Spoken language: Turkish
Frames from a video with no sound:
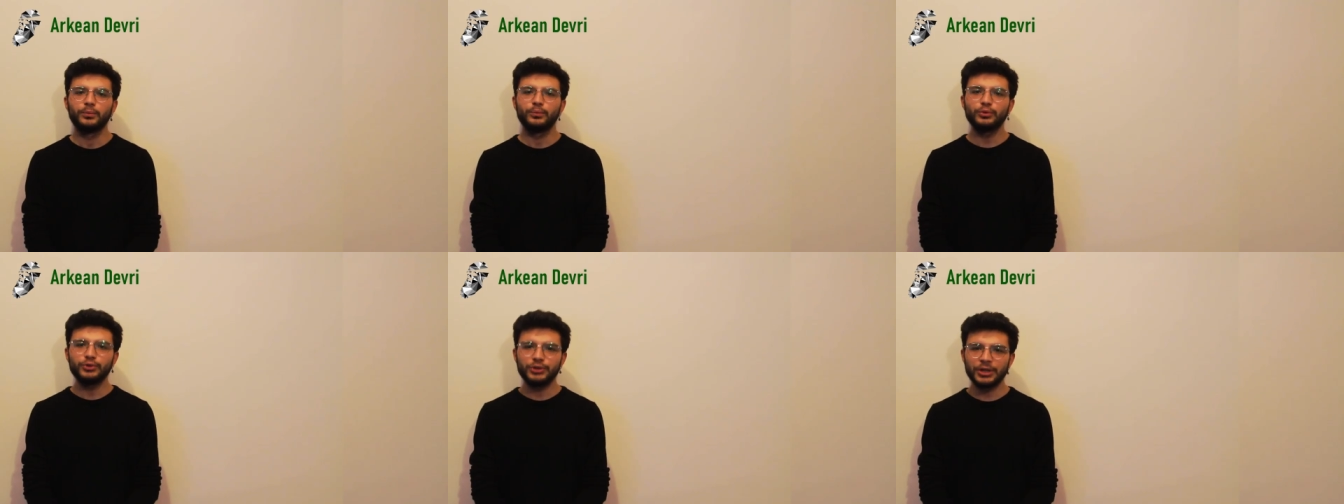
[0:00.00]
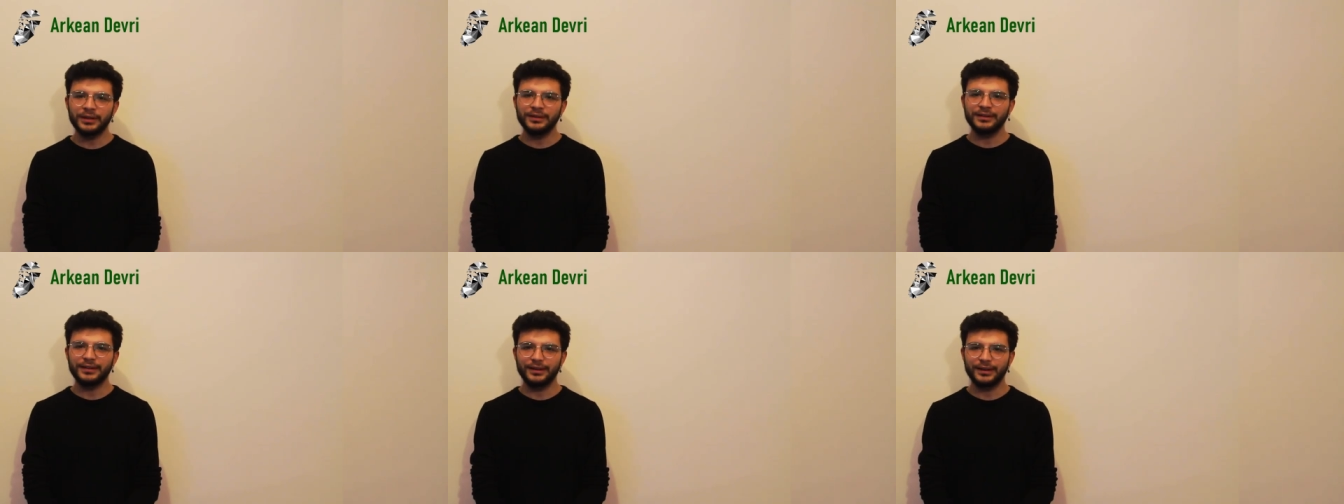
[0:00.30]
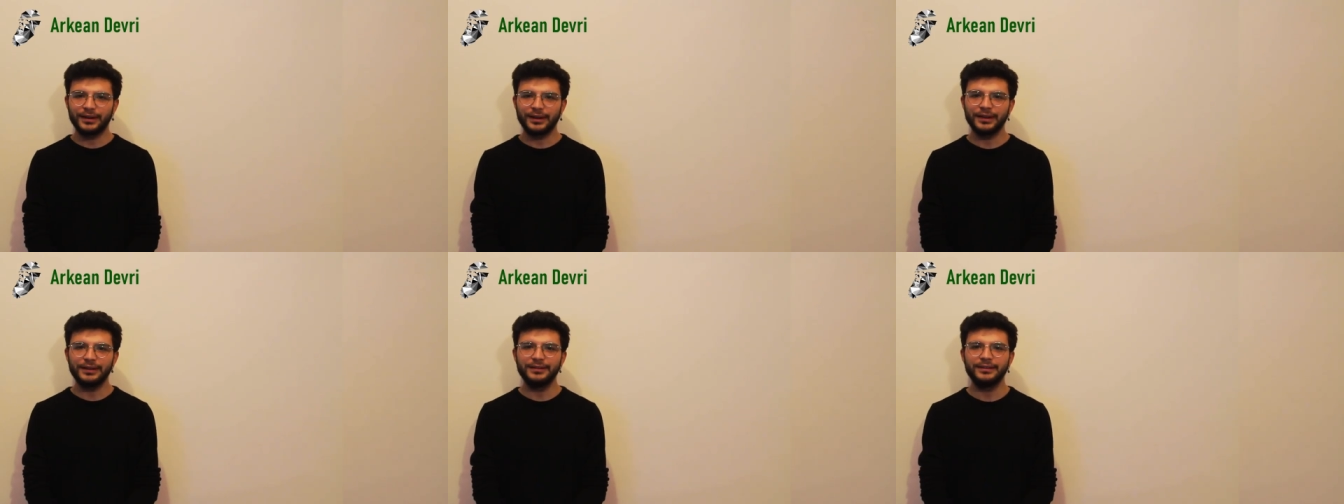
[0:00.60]
Bu
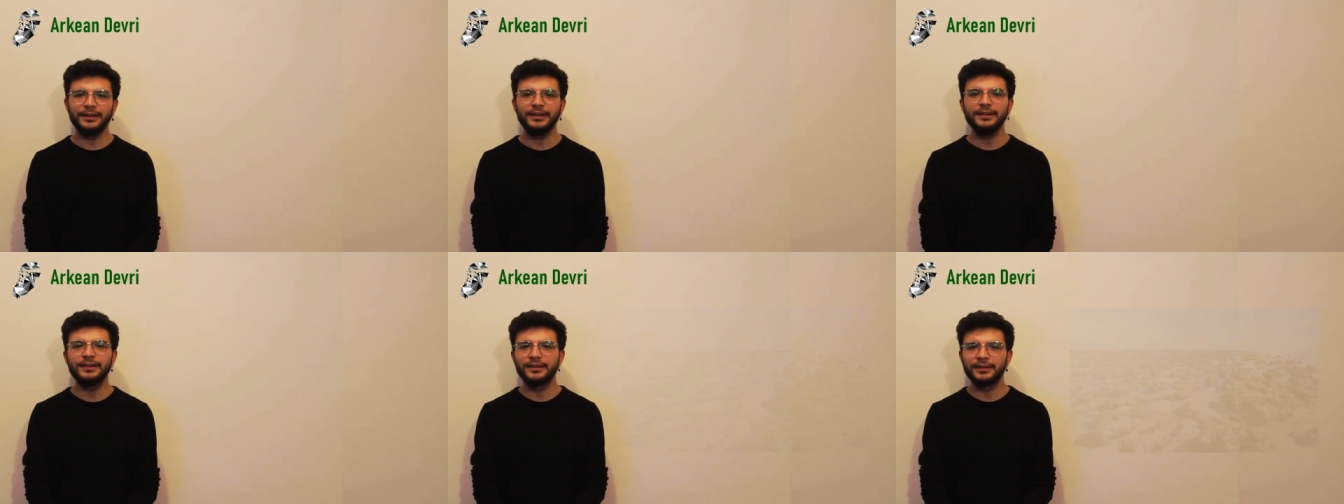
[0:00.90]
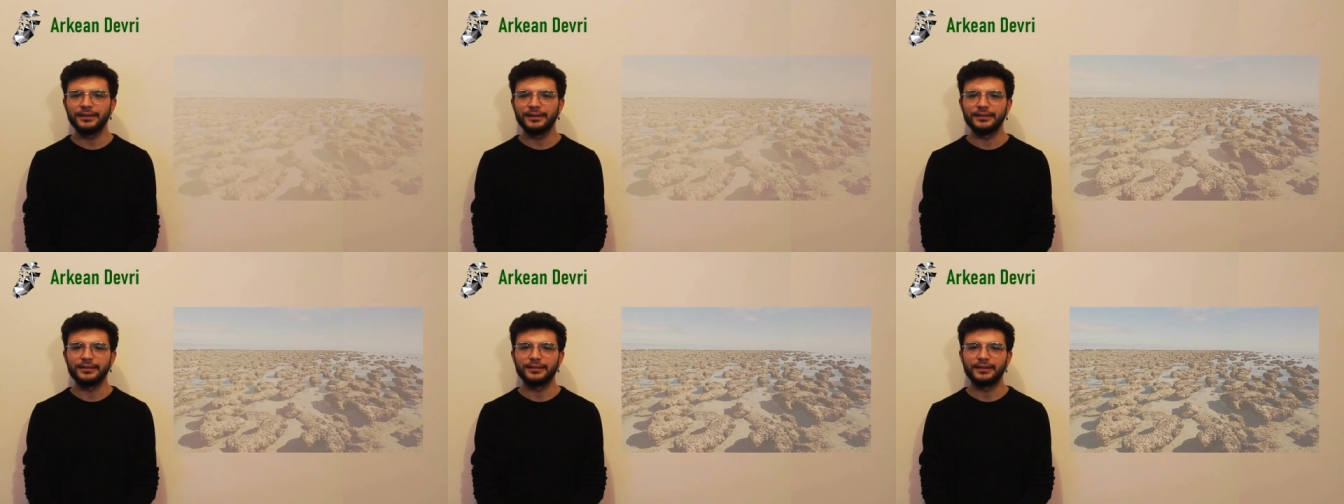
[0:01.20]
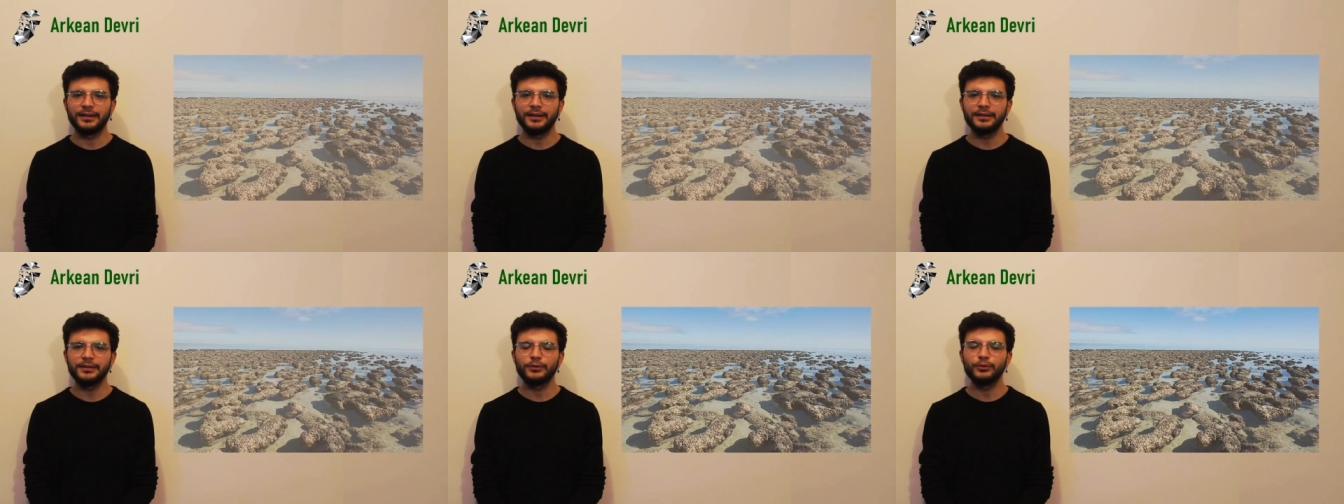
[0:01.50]
canlılara ait ilk
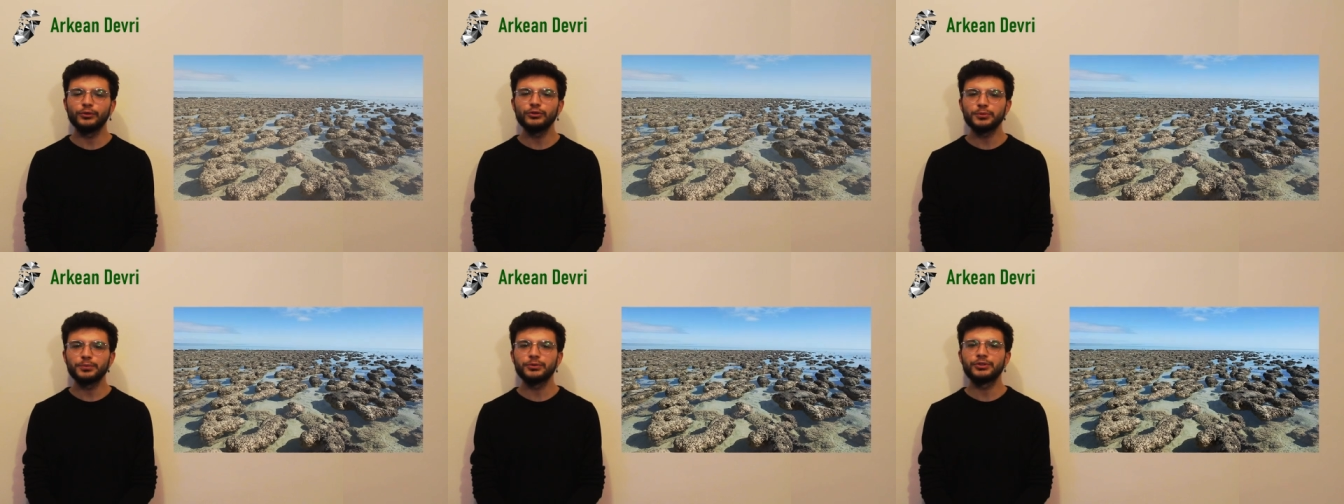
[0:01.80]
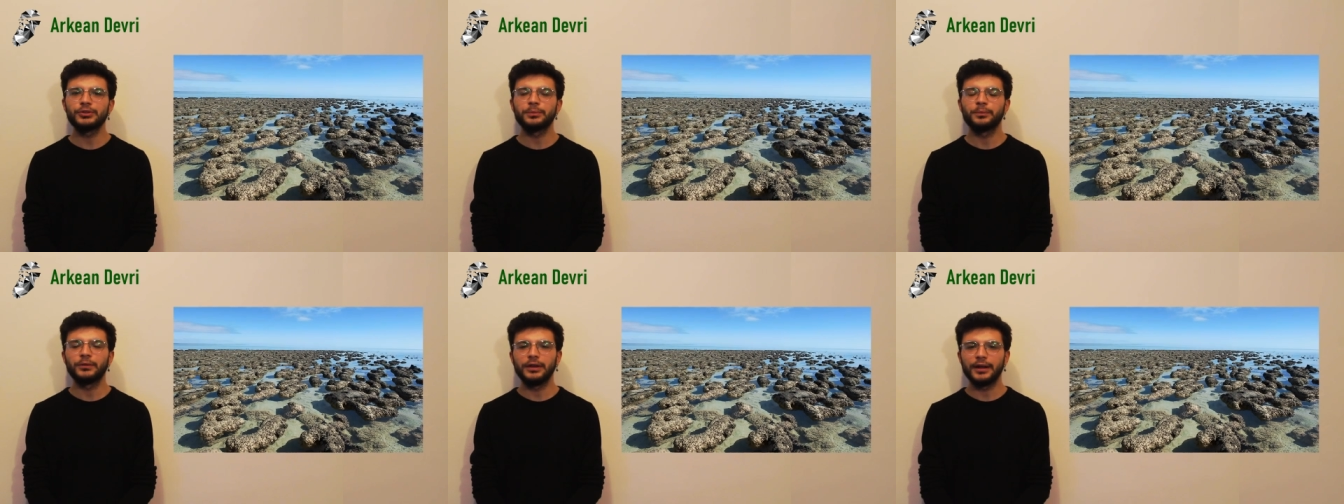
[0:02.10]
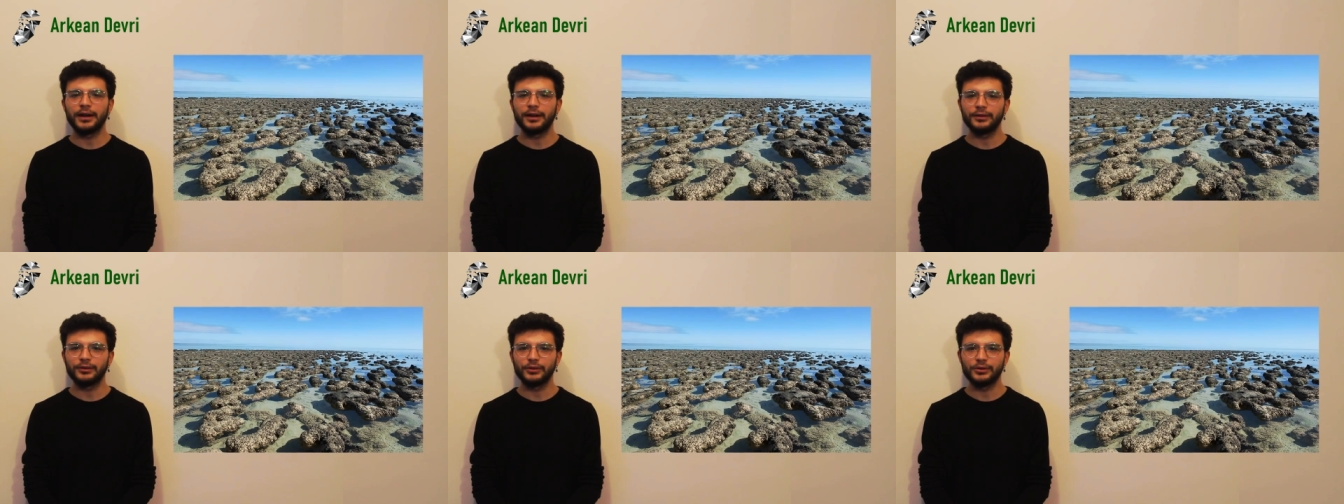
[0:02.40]
kalıntılar 3,5
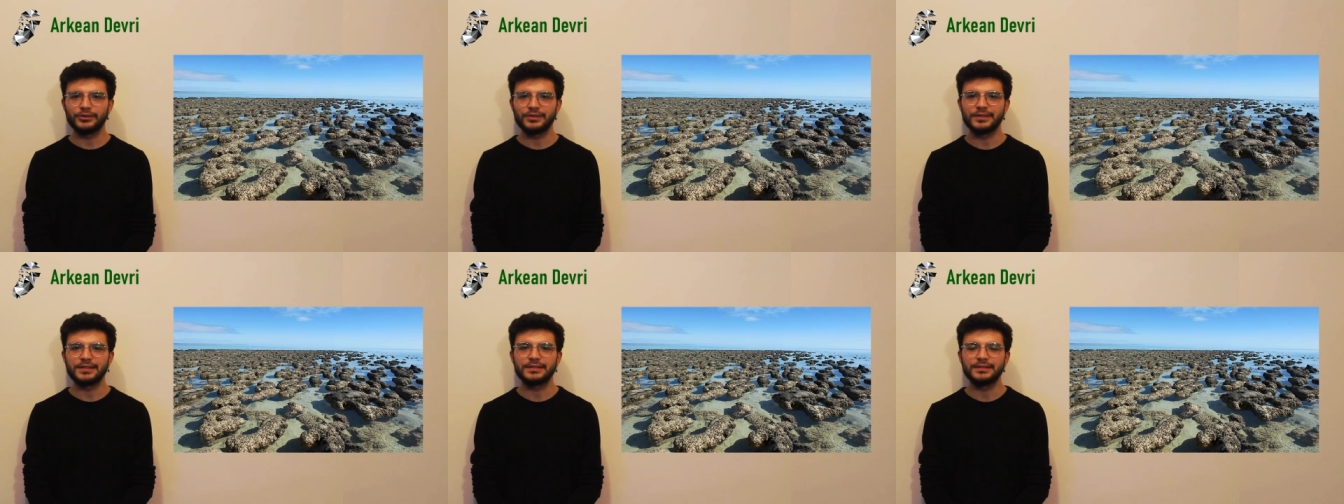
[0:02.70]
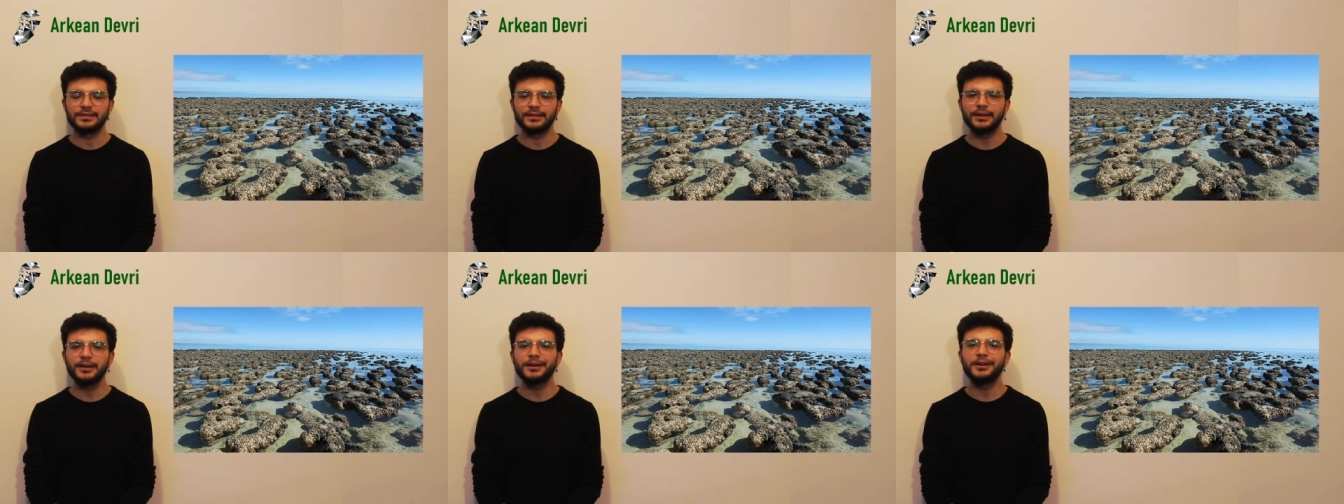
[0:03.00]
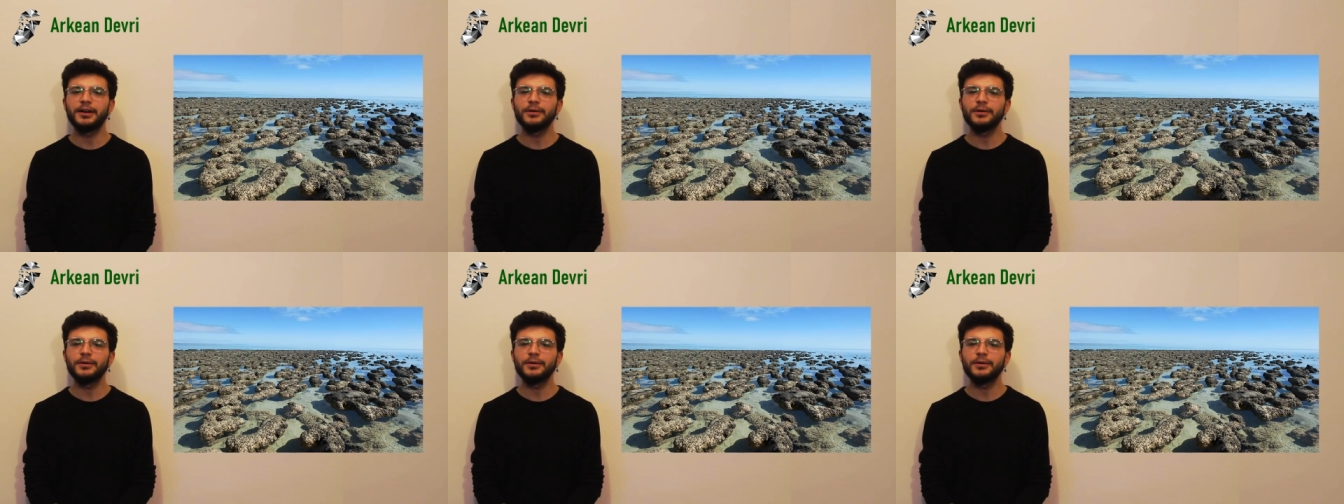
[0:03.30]
milyar yıl öncesinde